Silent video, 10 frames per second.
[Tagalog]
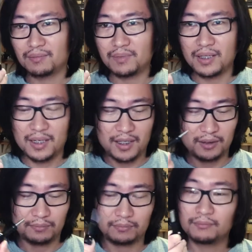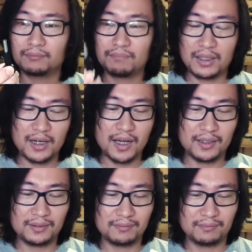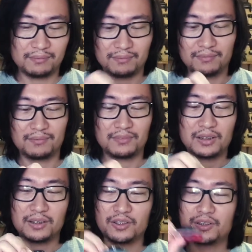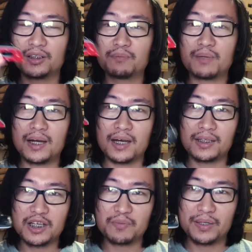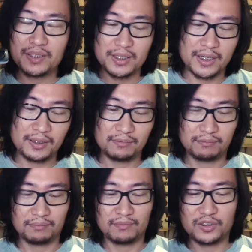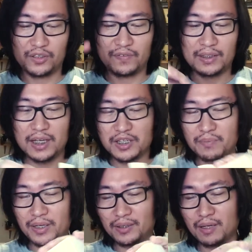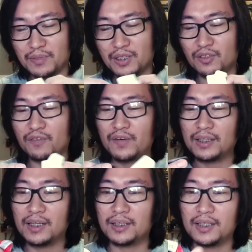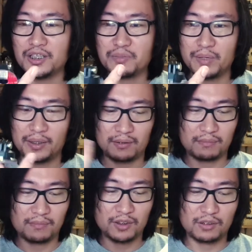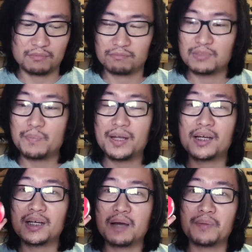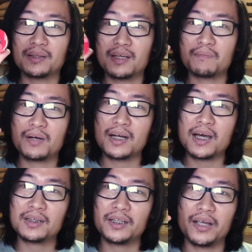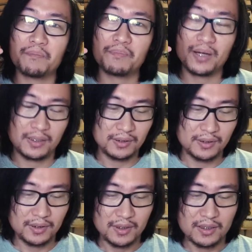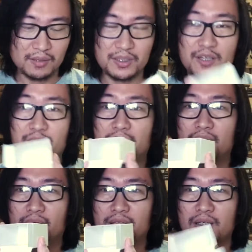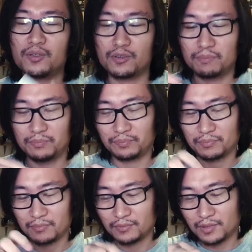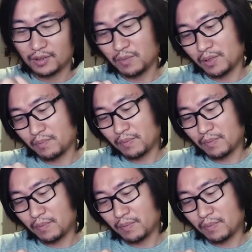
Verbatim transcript: mga panglock, mga attachments niya, curve attachment, tapos ito yung flat na attachment. Hindi pa nagagamit, eh, mga naka 3M pa. Kasi manual sa loob, hindi mo na